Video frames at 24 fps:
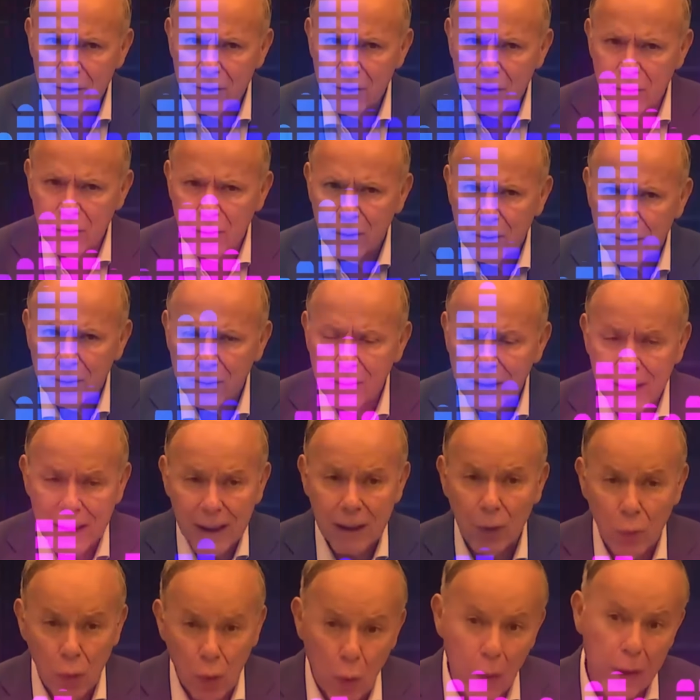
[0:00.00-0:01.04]

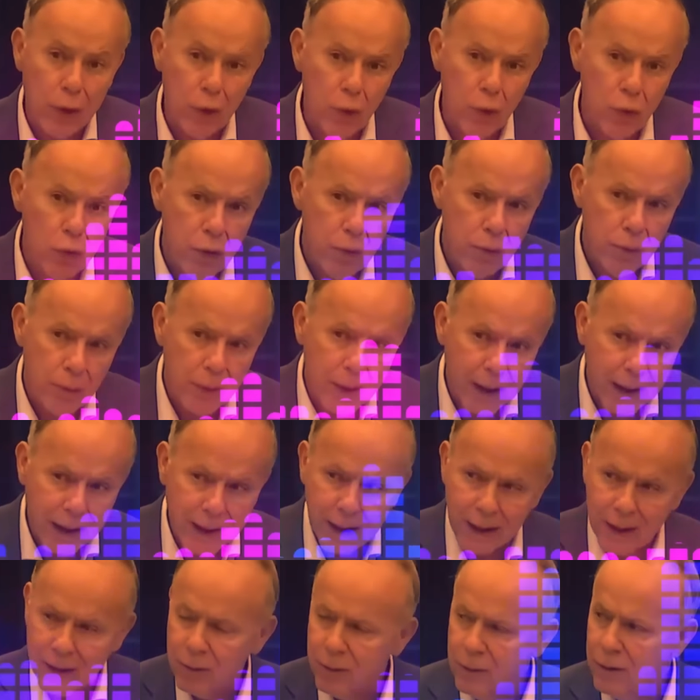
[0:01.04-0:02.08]
supermercado o en un
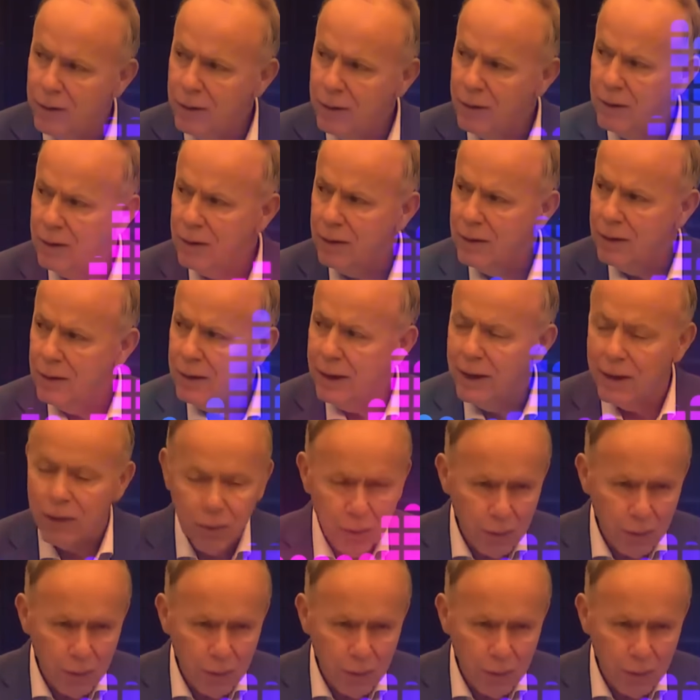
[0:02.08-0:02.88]
mercado? En